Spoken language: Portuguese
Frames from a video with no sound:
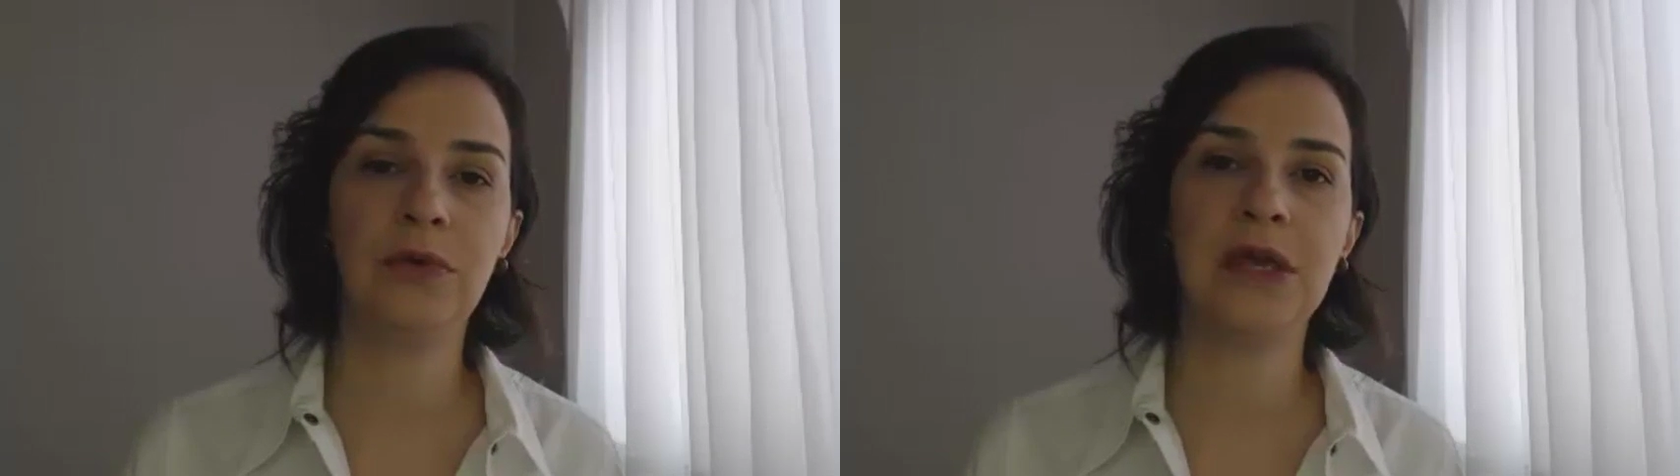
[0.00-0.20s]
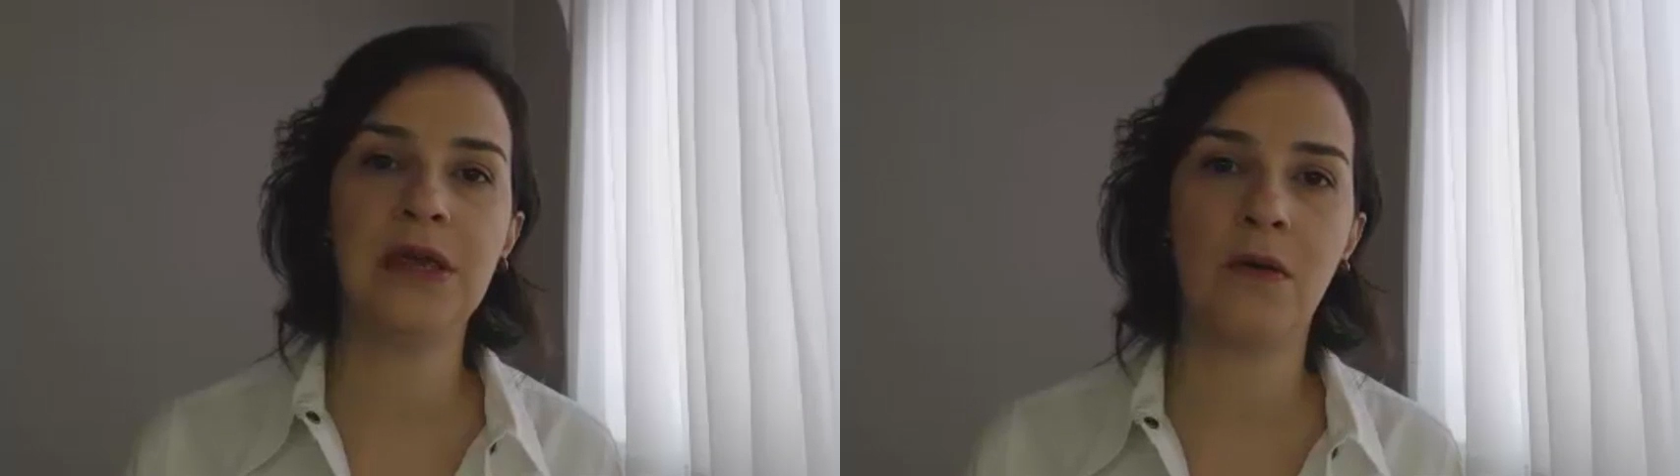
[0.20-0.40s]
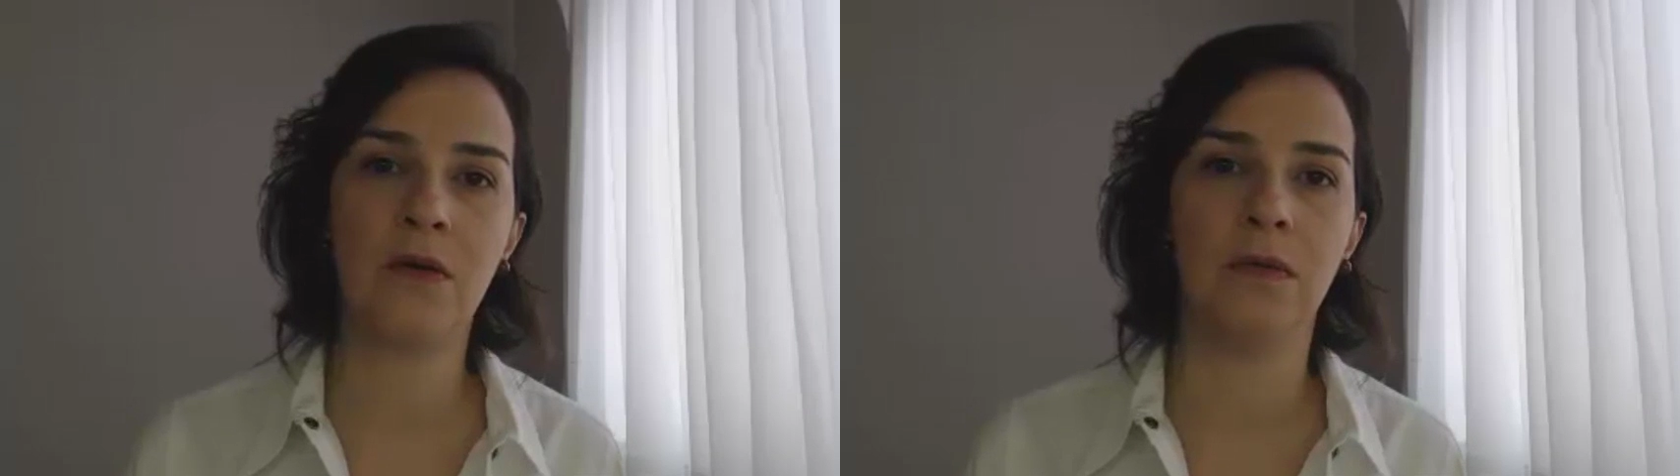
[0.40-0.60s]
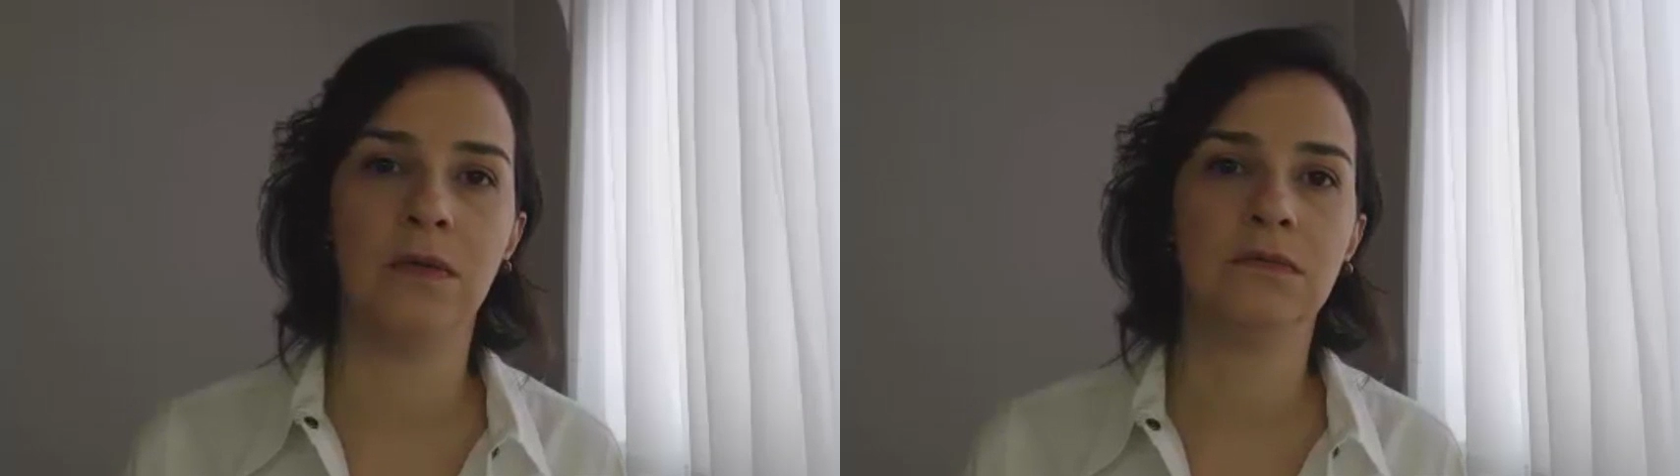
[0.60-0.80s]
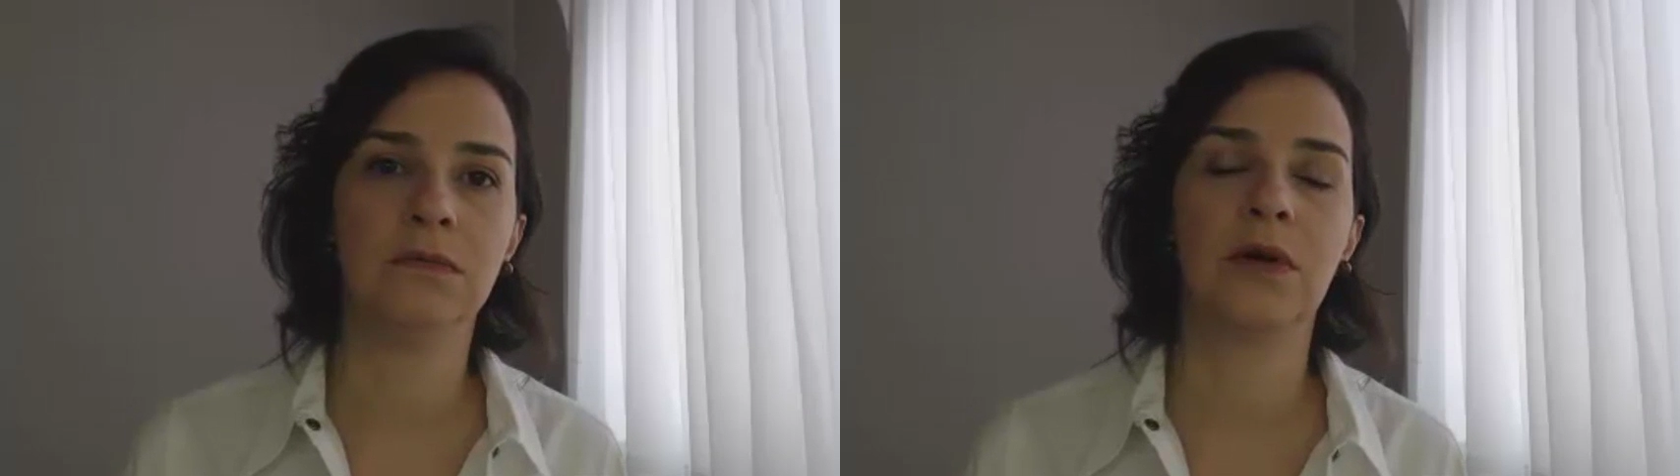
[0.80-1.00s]
rico
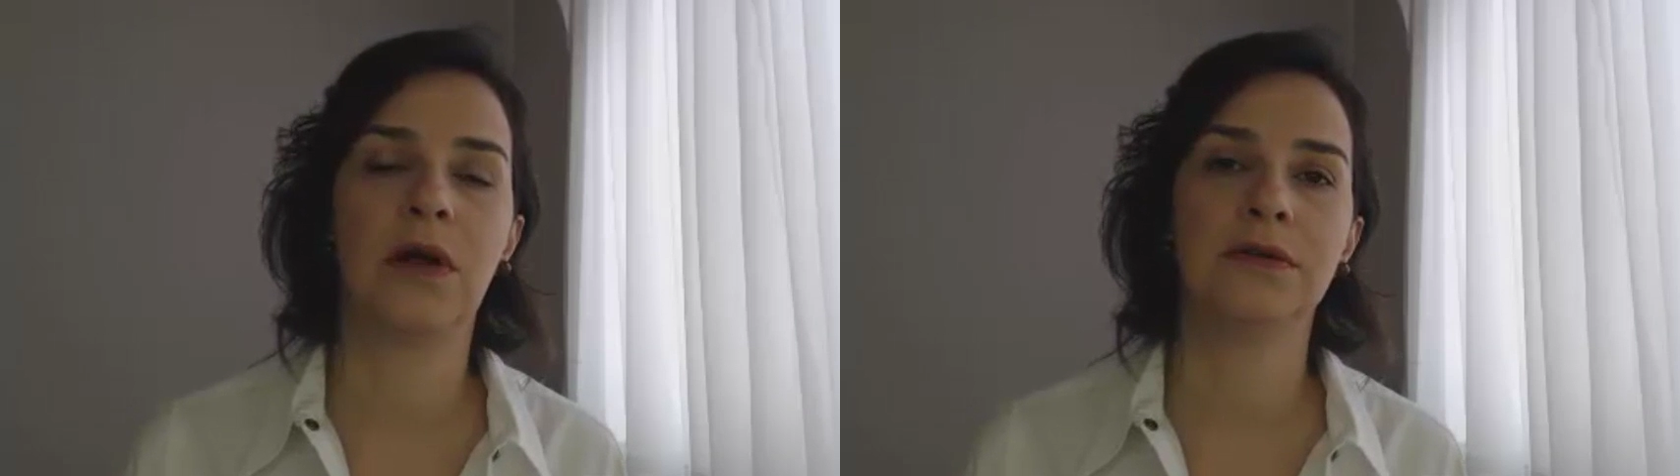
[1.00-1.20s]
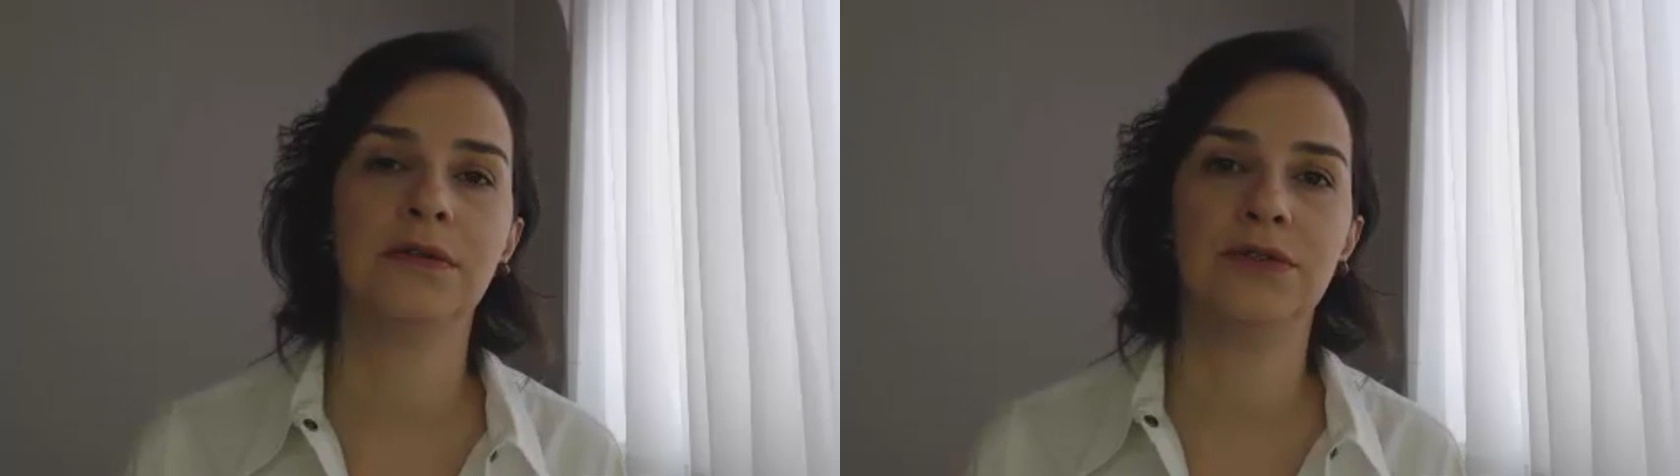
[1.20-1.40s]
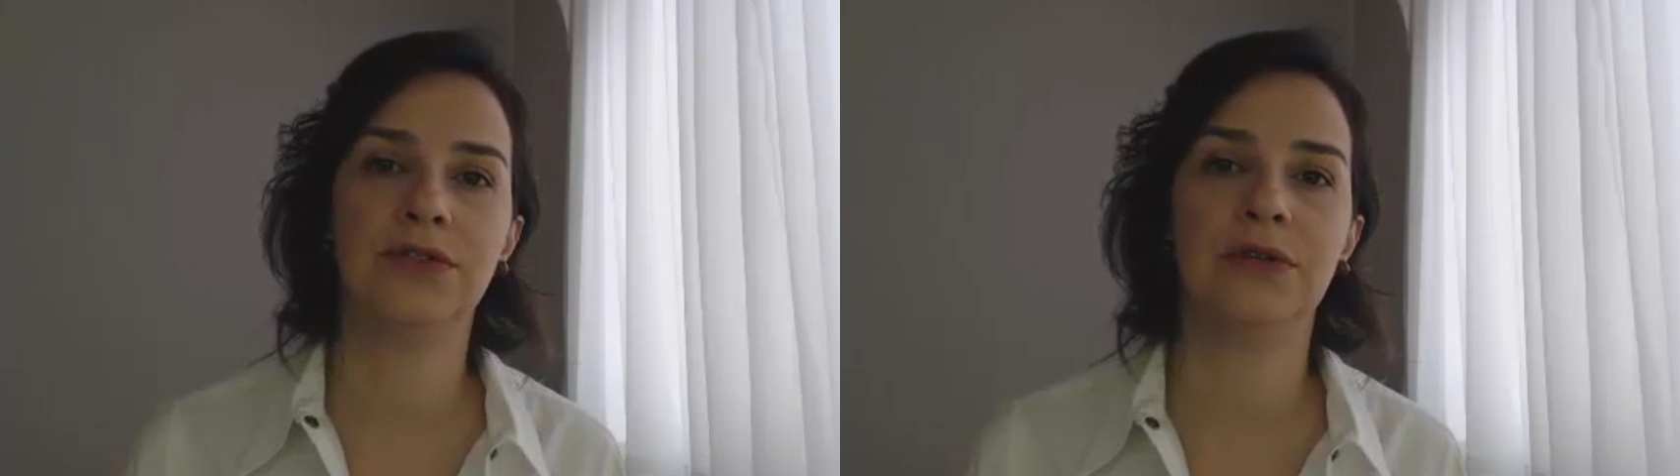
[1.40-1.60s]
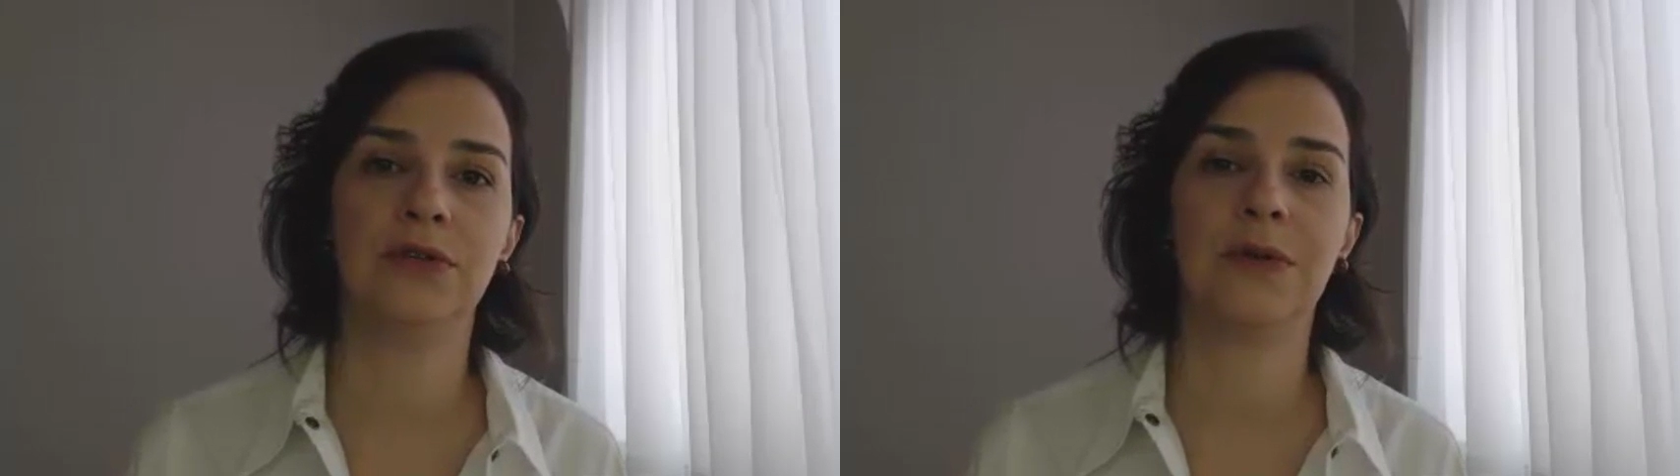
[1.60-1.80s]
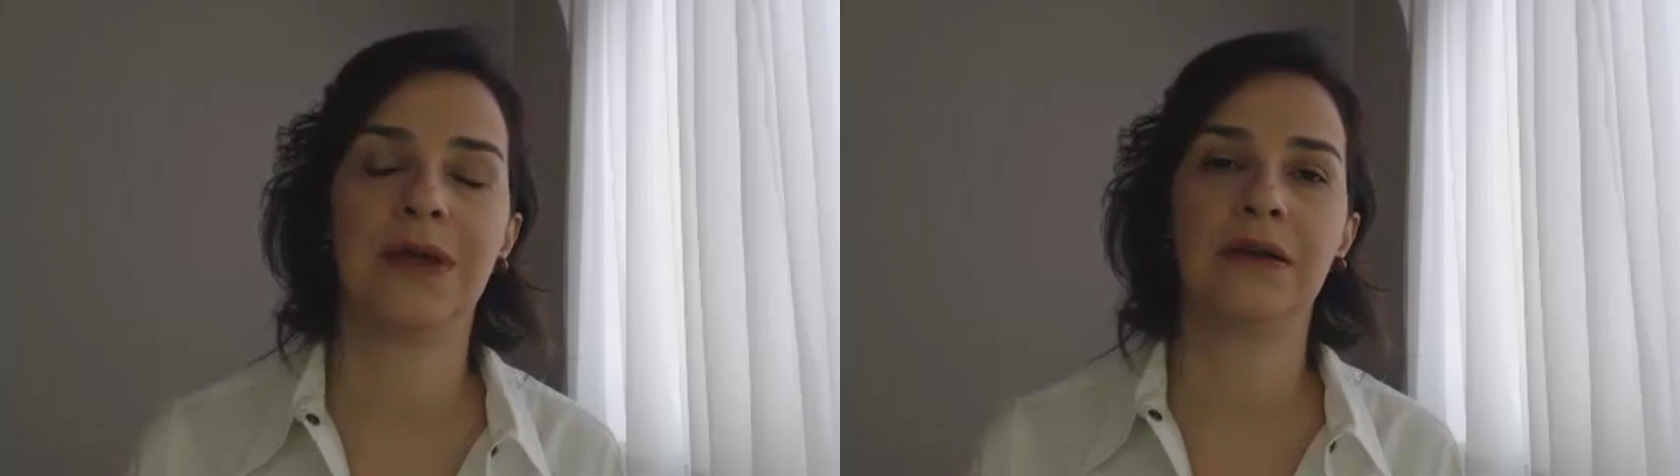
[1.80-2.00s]
por causa disso.